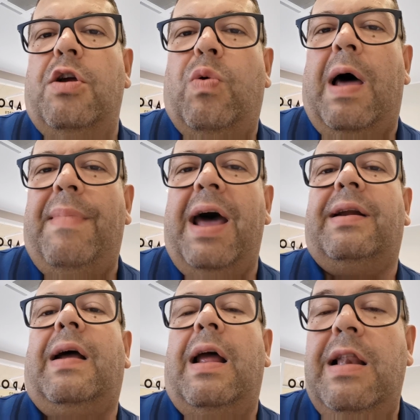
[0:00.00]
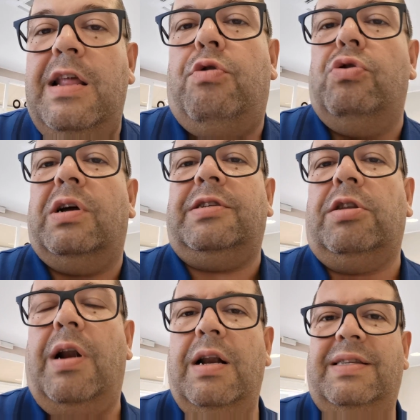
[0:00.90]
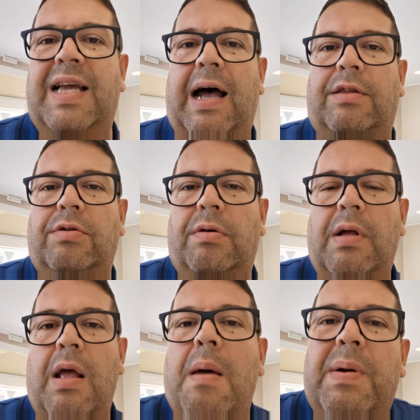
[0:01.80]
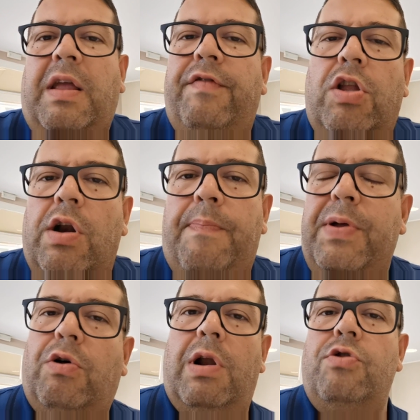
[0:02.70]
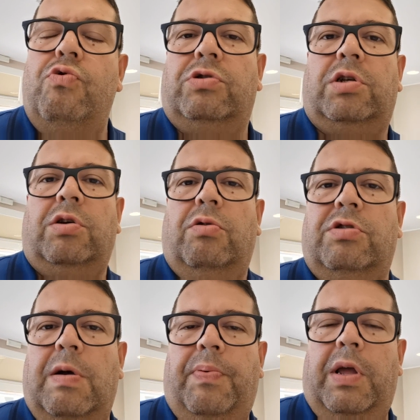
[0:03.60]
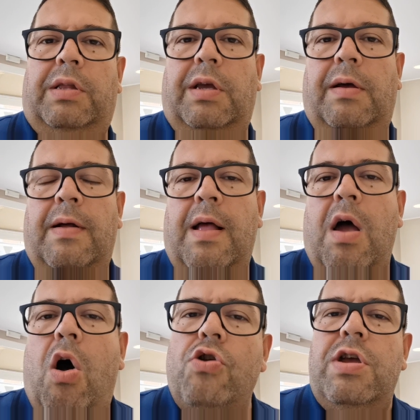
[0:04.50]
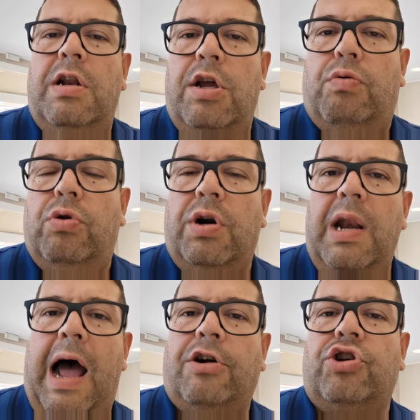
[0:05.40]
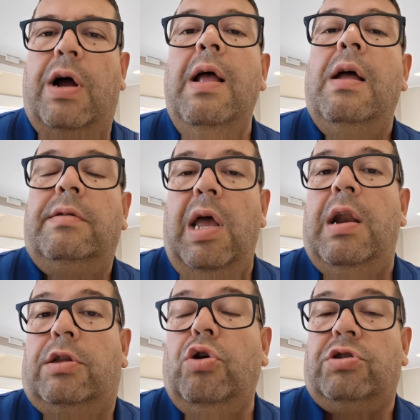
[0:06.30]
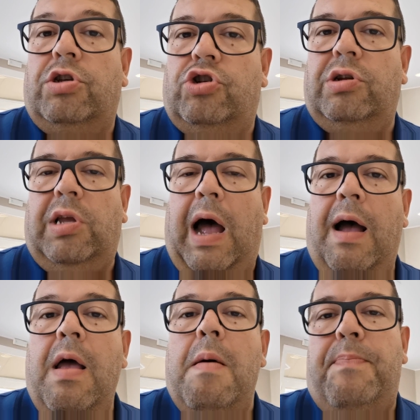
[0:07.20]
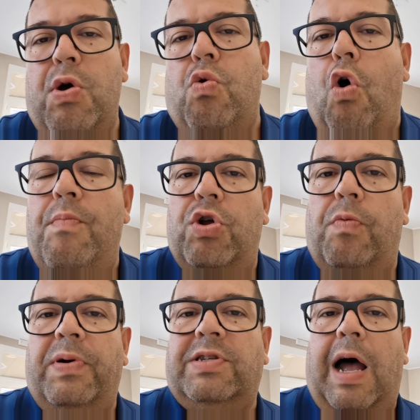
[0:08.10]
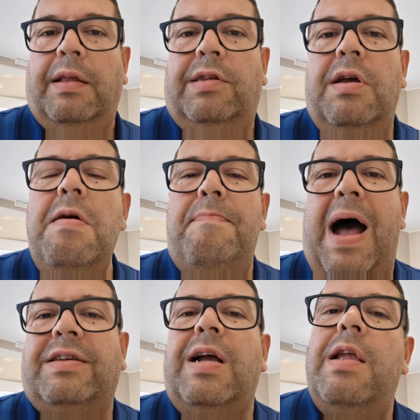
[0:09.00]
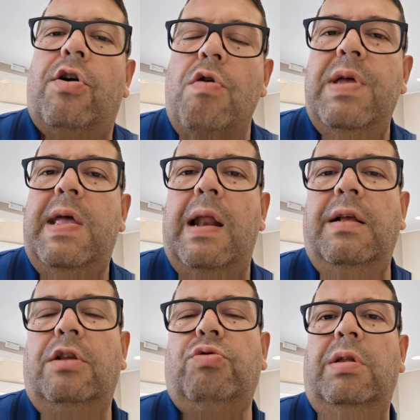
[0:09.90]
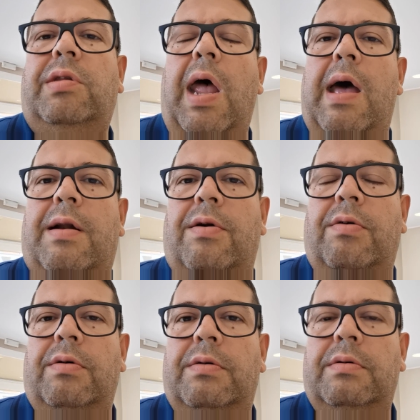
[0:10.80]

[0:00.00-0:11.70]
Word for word: di quella marca il liquido che è stato analizzato. Perché vi do una piccola news se non lo sapete. Ogni liquido rilascia delle tossicità più o meno pesanti in base agli aromi che ha al suo interno.